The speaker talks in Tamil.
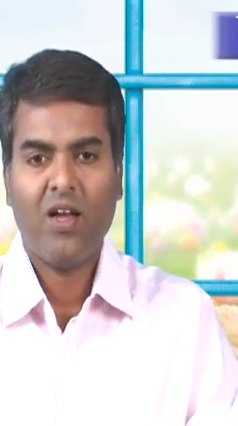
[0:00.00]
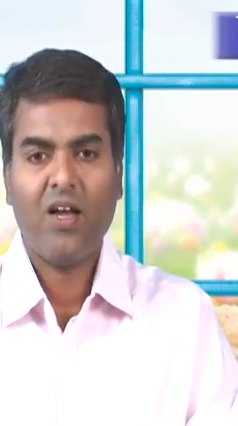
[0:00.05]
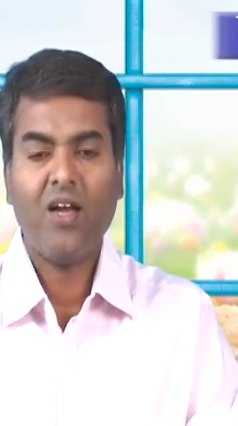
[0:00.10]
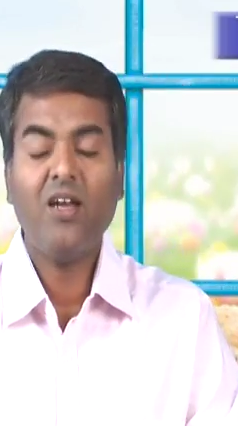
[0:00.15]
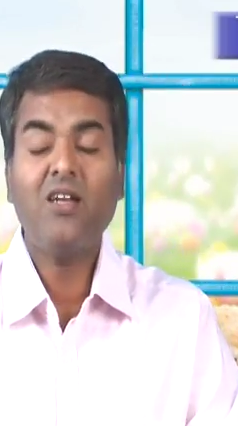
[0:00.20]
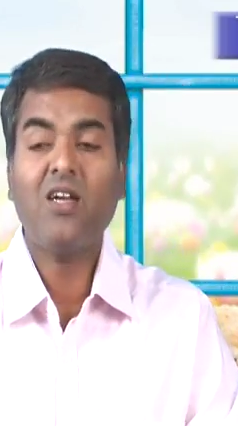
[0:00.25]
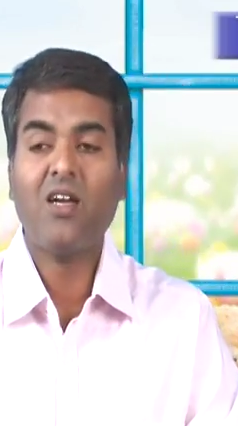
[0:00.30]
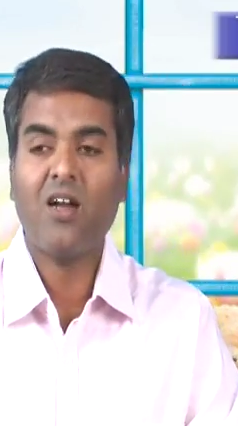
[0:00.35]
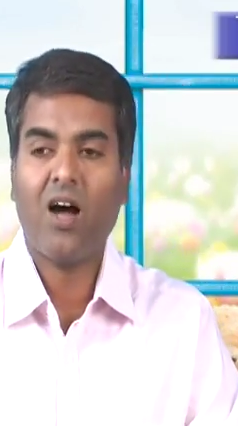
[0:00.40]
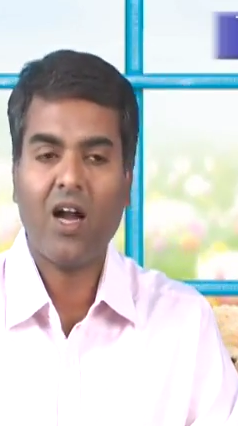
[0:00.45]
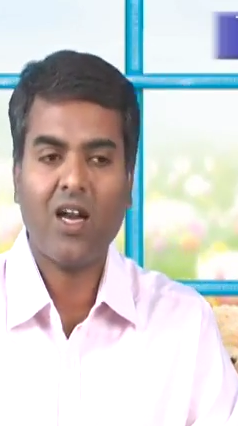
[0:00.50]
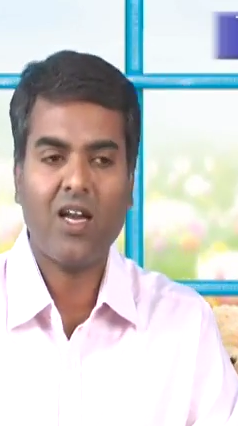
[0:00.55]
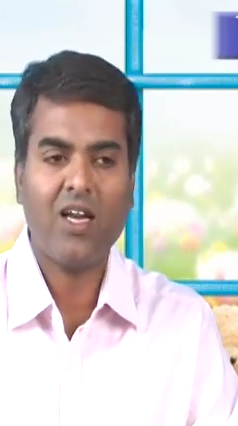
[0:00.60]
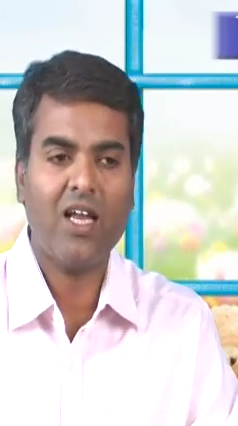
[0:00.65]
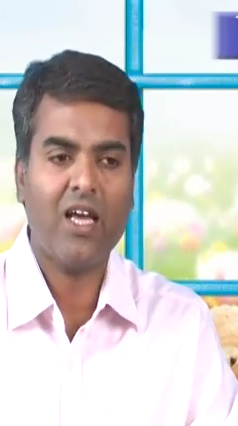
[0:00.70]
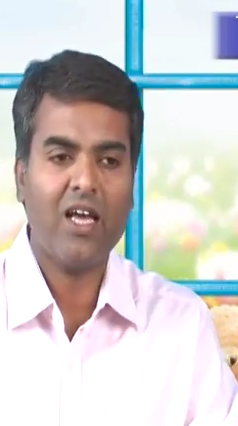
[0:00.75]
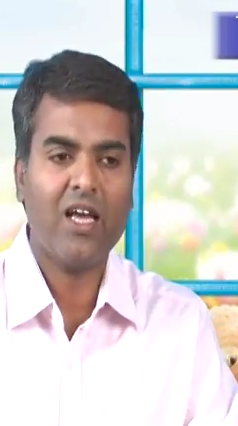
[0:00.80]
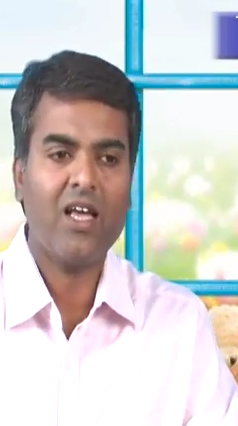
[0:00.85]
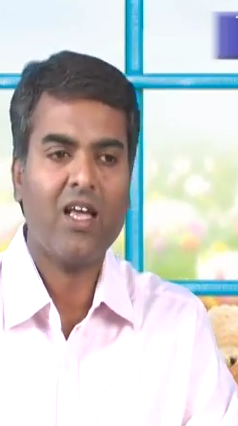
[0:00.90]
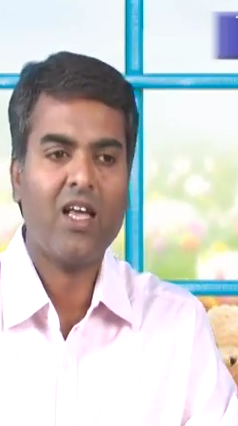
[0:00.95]
இன்று
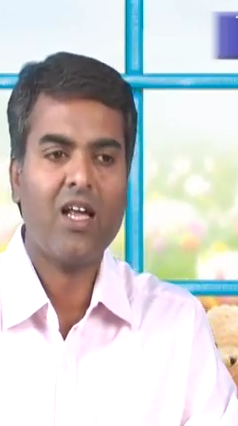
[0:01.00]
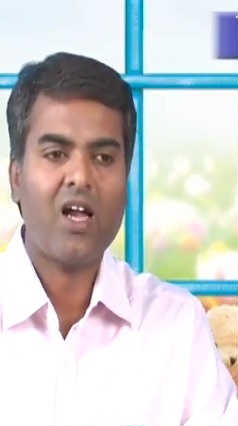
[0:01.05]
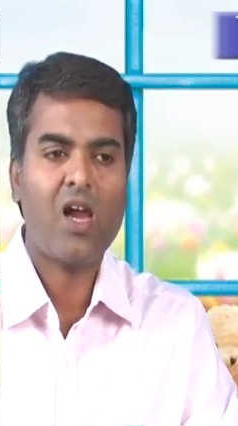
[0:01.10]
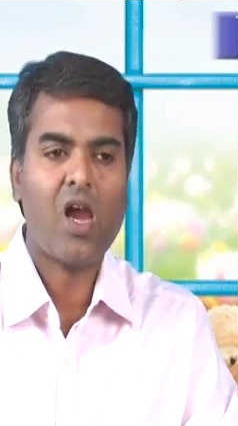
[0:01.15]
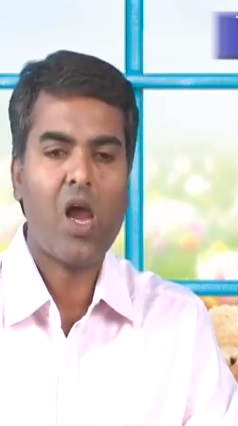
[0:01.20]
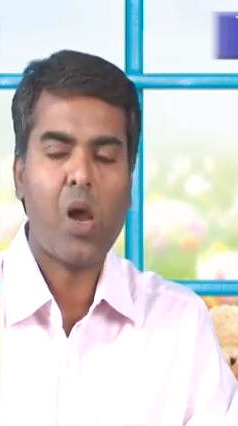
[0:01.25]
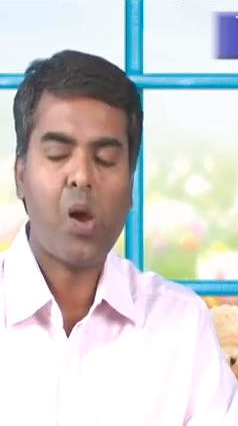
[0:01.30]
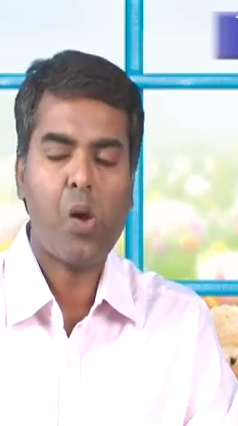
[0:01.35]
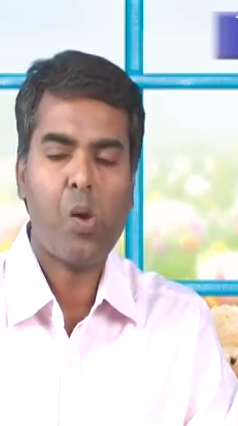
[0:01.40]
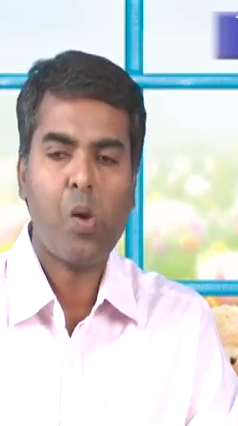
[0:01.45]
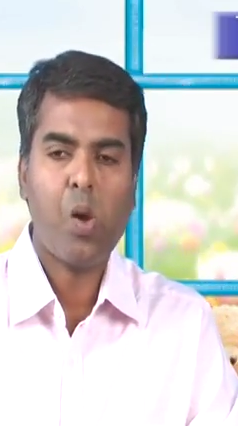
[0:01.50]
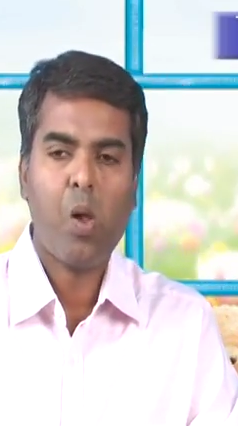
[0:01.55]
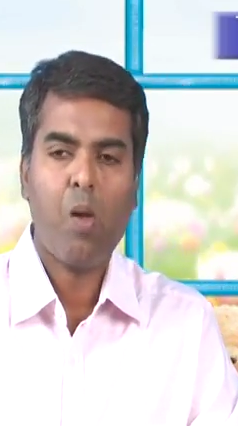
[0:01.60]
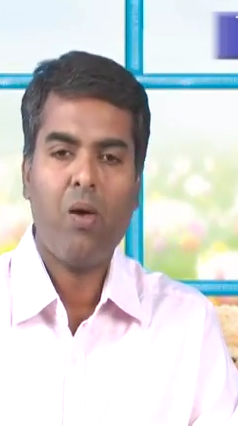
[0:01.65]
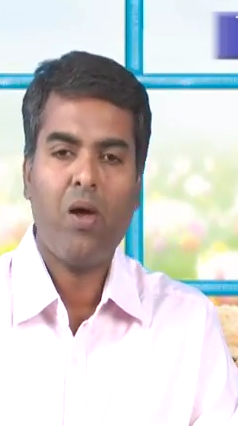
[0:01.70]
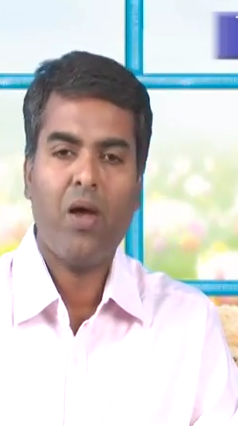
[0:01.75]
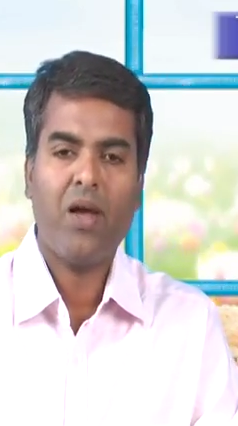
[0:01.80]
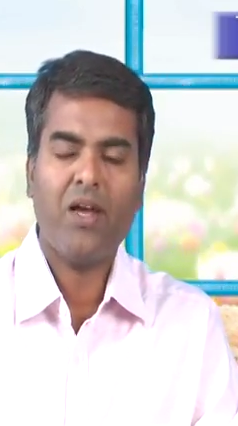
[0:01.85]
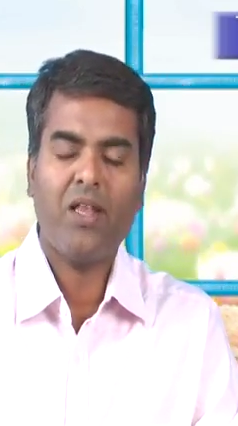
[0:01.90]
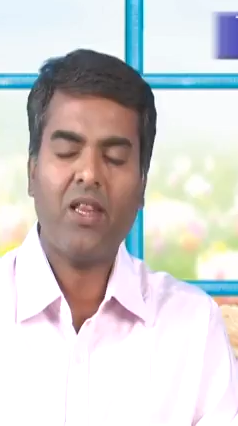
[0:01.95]
நாளிலே
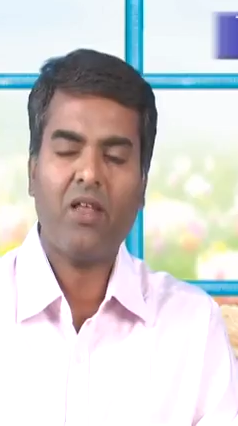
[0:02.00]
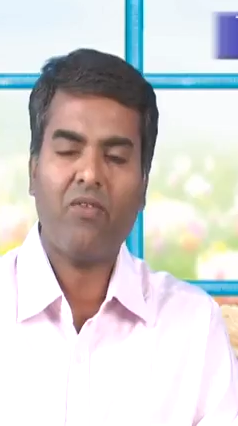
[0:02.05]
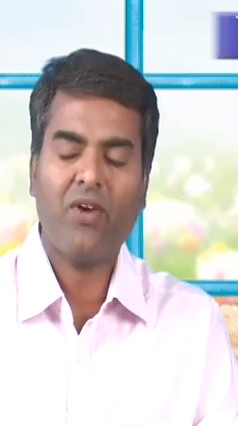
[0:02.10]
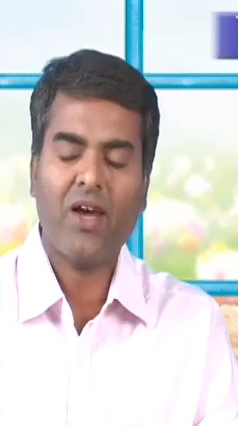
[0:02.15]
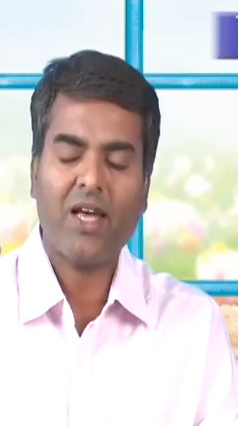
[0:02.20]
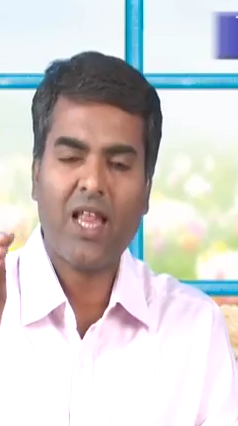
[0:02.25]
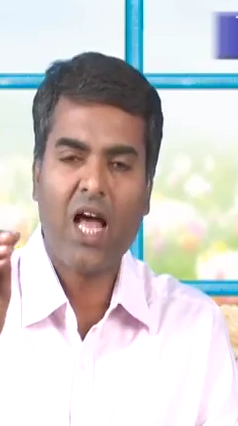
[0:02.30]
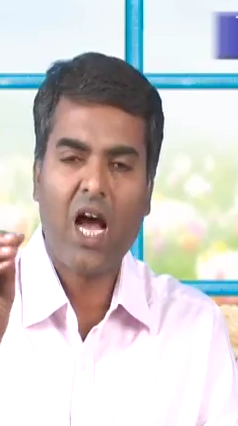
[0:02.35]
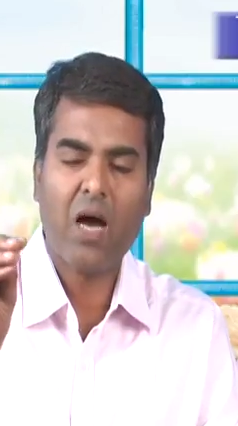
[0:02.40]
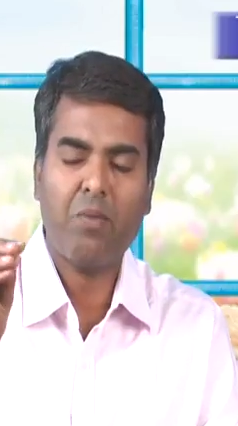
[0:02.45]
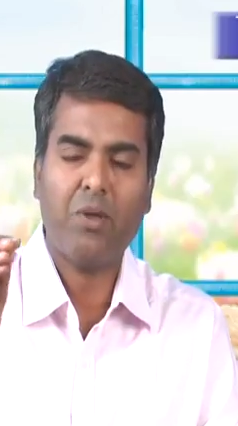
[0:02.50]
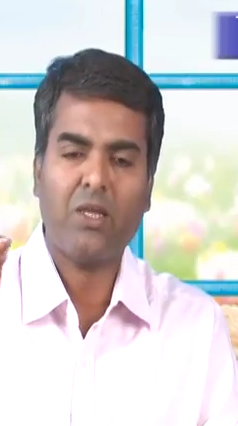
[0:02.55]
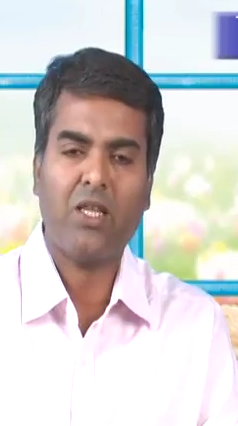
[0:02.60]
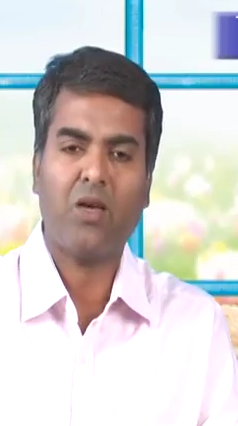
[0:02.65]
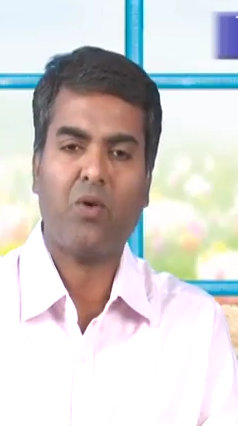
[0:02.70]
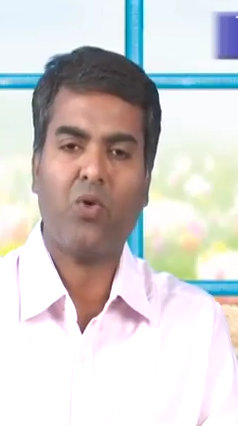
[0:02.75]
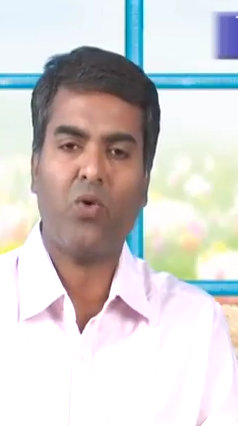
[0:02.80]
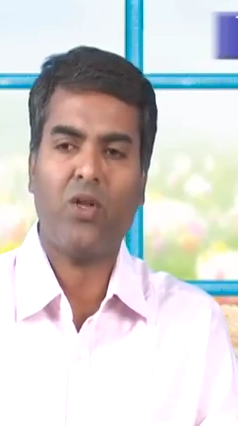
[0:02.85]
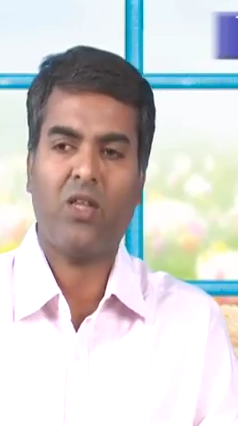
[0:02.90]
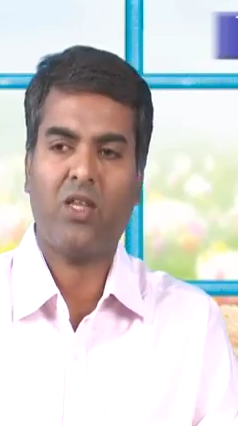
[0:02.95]
இந்த
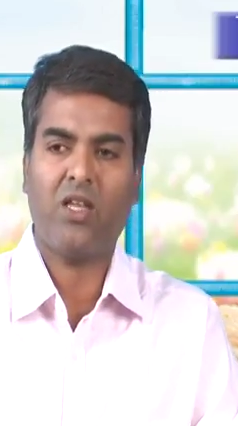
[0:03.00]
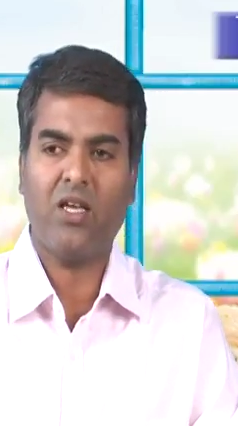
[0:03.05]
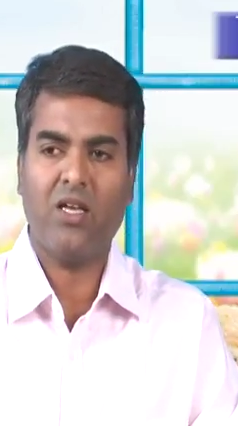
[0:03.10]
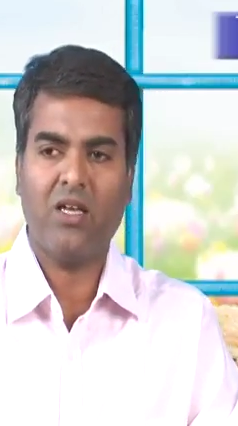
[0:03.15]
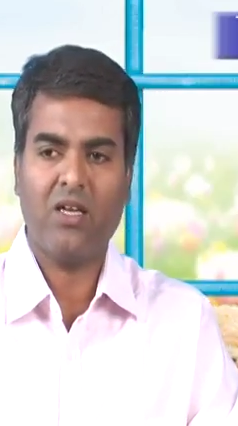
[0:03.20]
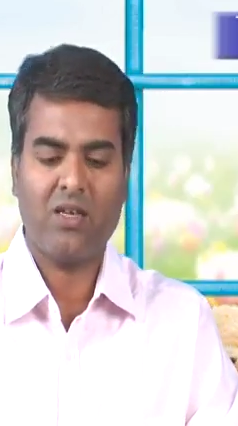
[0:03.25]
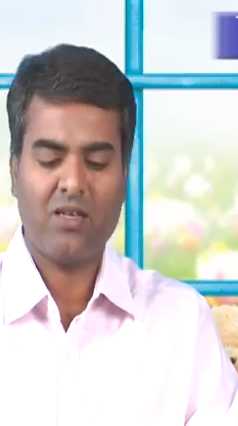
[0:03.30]
வேதாகமத்தை குறித்து